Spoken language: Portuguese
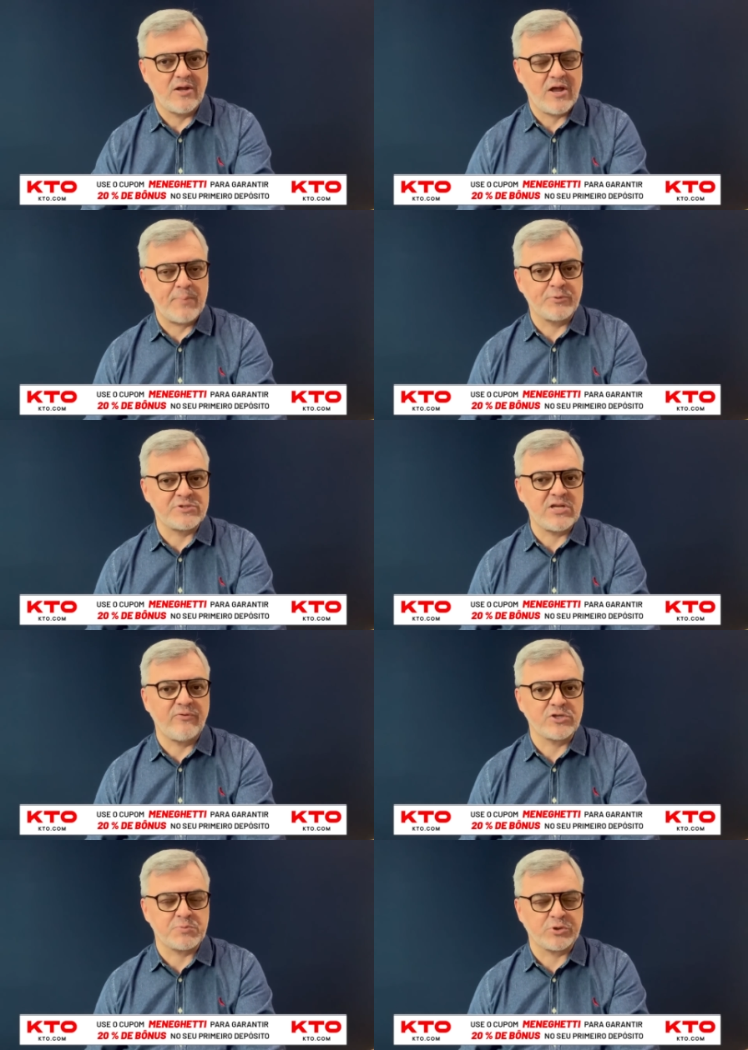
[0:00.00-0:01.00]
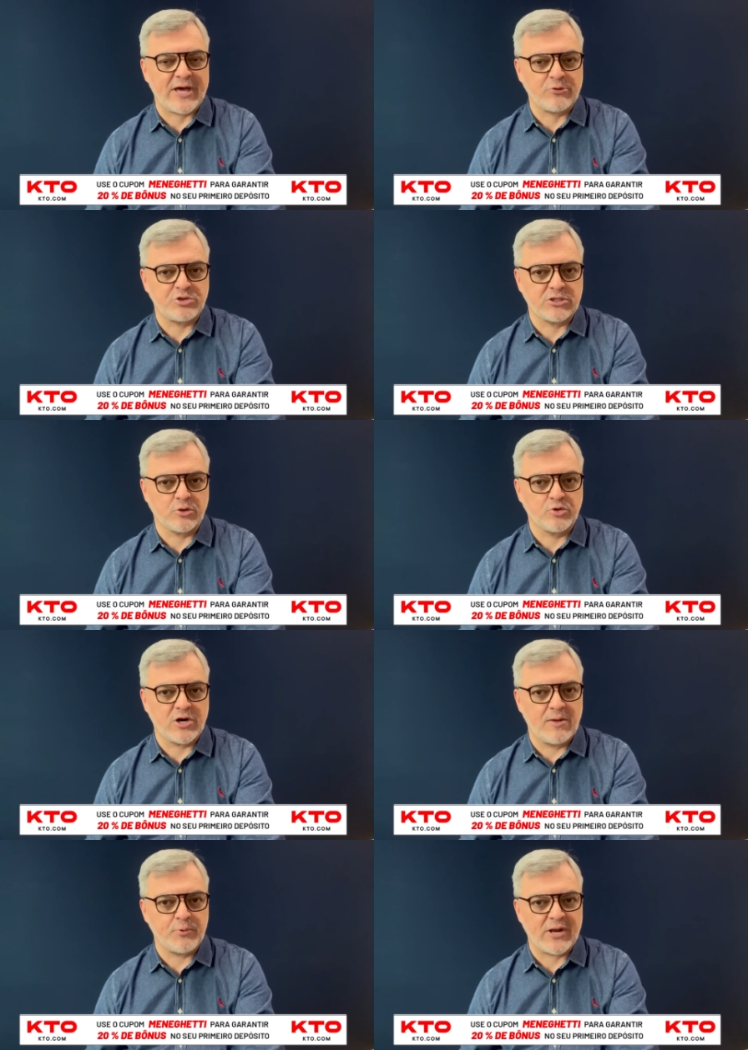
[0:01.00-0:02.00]
É possível disputar o título do
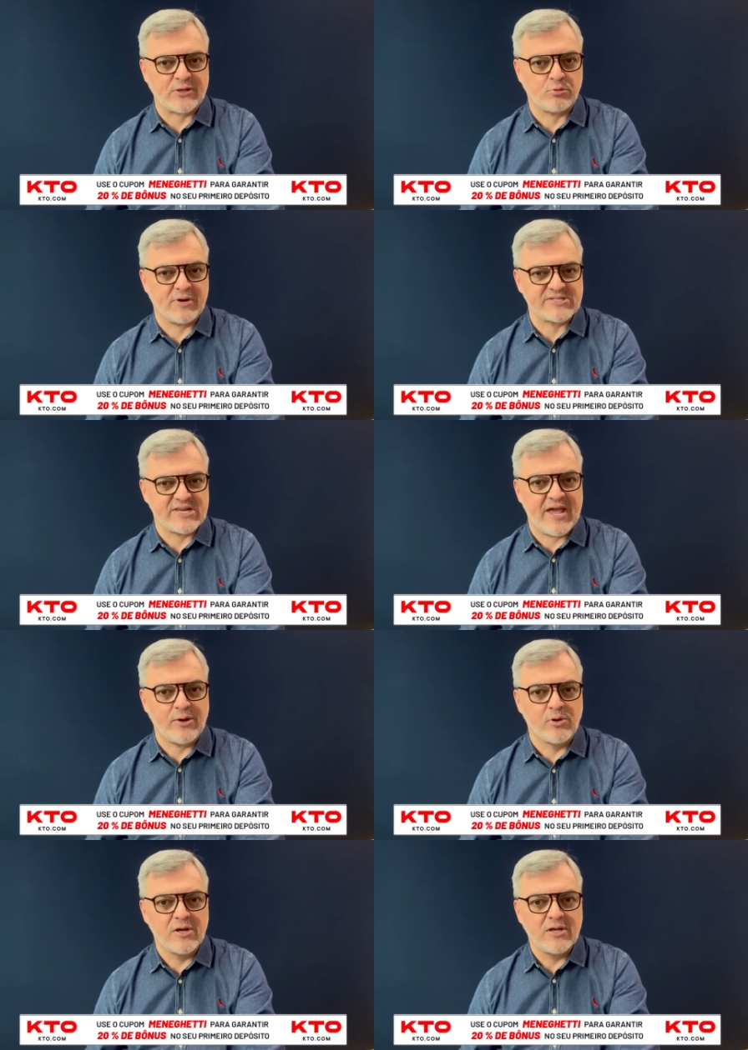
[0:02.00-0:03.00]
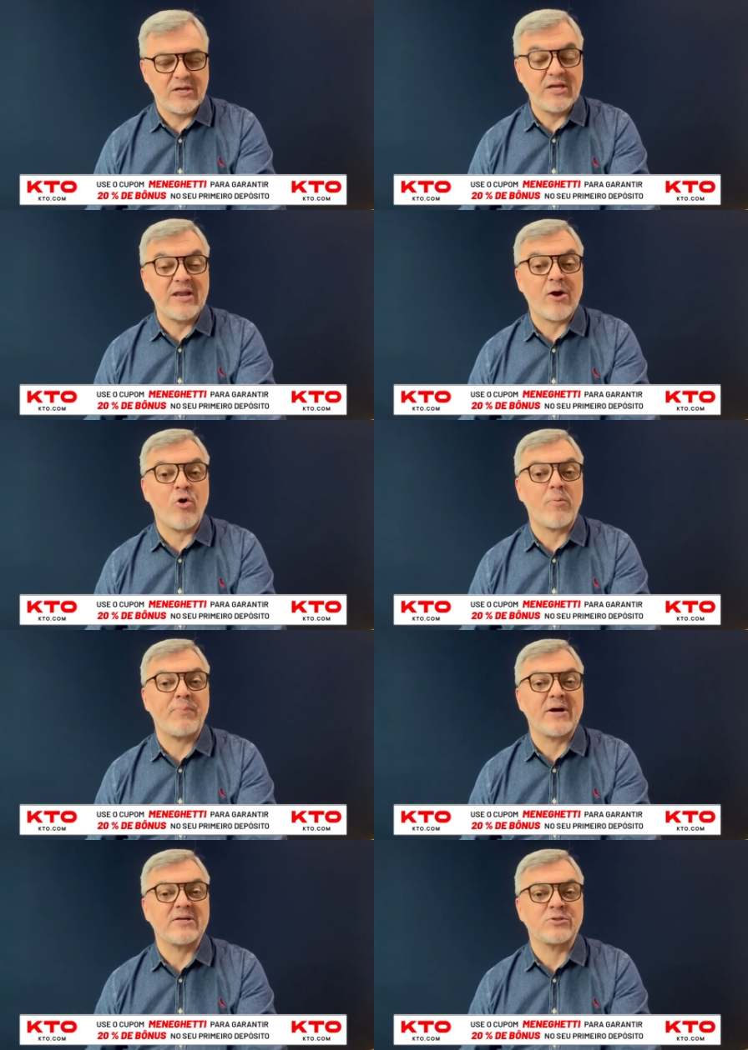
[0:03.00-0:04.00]
Campeonato Brasileiro e na
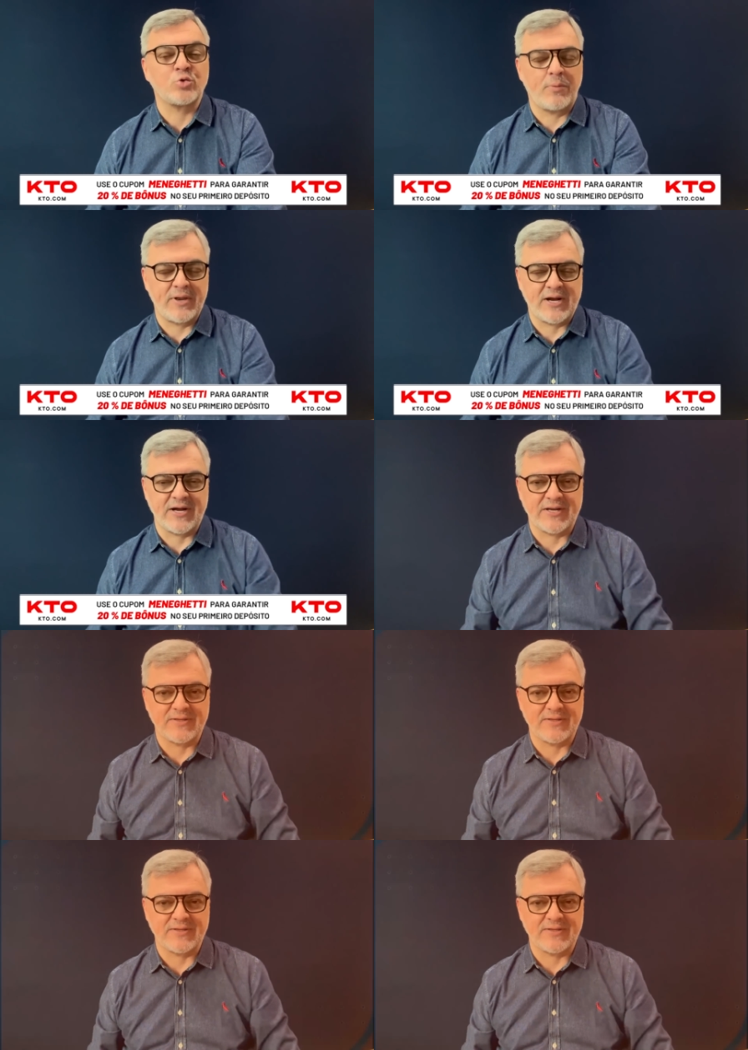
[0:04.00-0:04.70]
Copa Sul-Americana.